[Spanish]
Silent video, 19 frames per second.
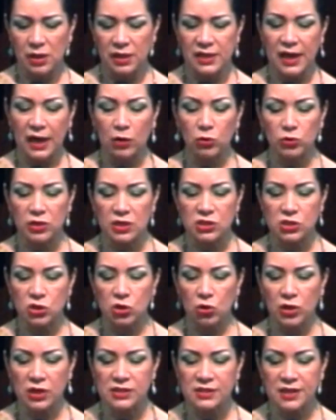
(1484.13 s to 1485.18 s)
Y
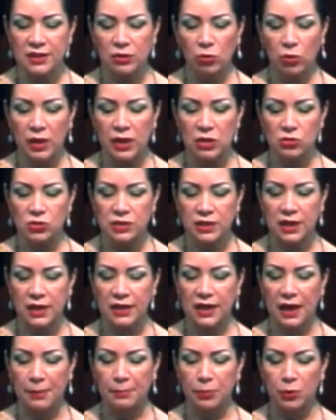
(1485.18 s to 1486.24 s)
aconteció que estando ellos en el
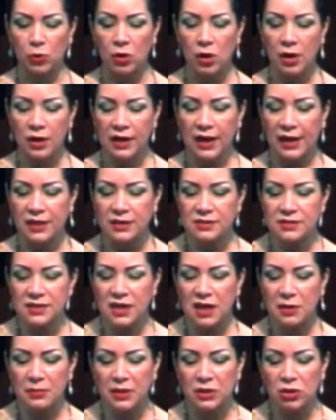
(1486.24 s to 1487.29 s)
campo, Caín se
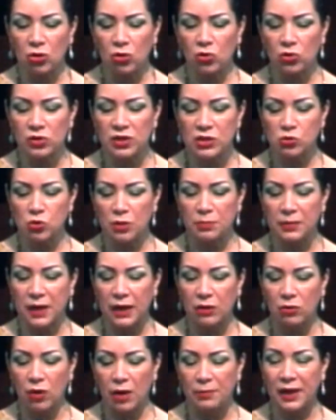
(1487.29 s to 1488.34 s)
levantó contra su
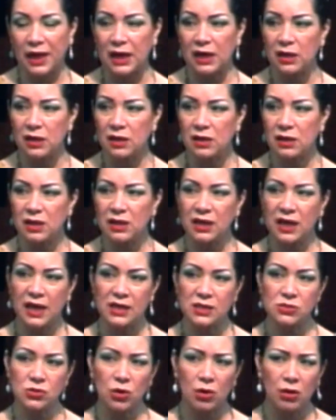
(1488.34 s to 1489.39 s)
hermano Abel. ¿Y qué
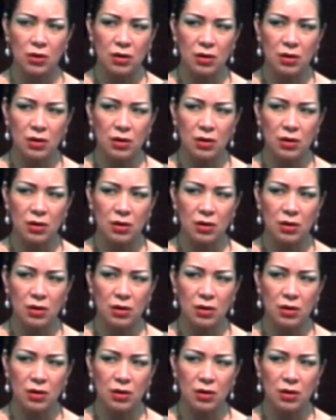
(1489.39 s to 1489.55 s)
hizo?